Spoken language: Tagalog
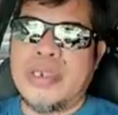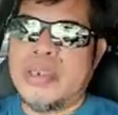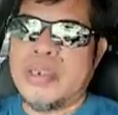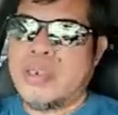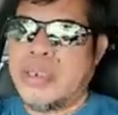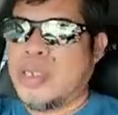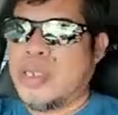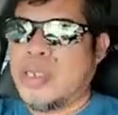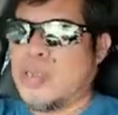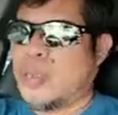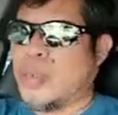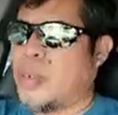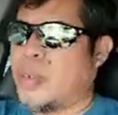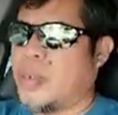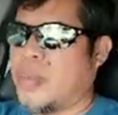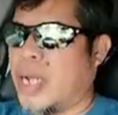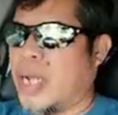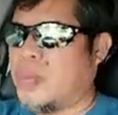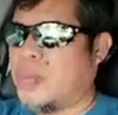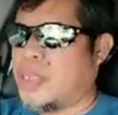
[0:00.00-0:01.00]
dito sa may
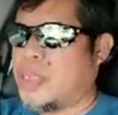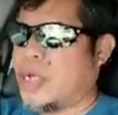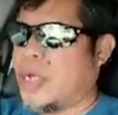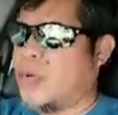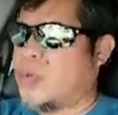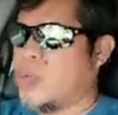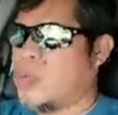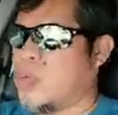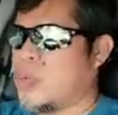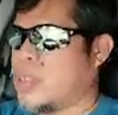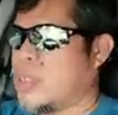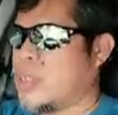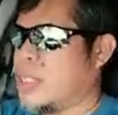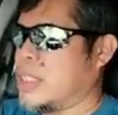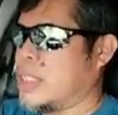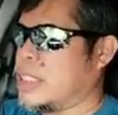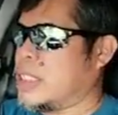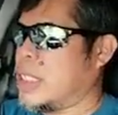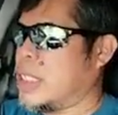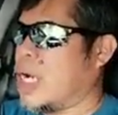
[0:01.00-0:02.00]
malapit sa
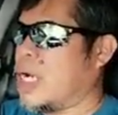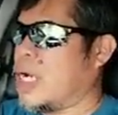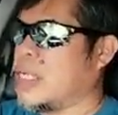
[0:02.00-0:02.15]
IDSA